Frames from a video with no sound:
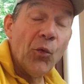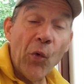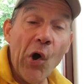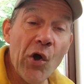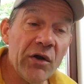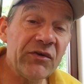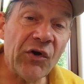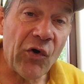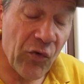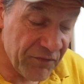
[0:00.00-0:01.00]

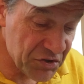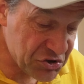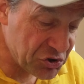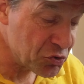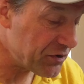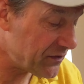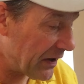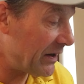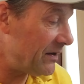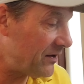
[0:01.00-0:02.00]
World Overshoot
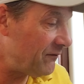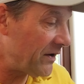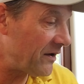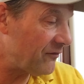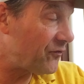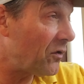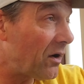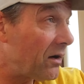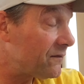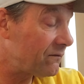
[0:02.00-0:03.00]
Day, den wir ja
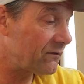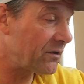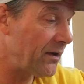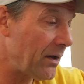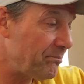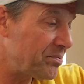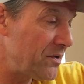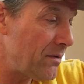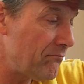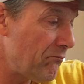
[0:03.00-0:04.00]
vor knapp
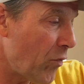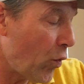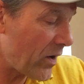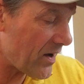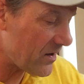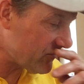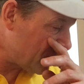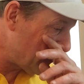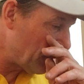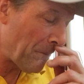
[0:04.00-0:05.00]
einem
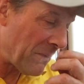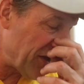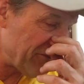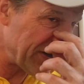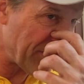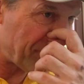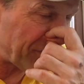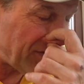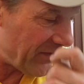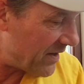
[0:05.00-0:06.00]
Monat, irgendwann im
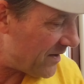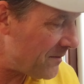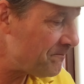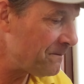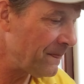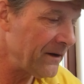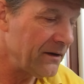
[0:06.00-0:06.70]
April war der,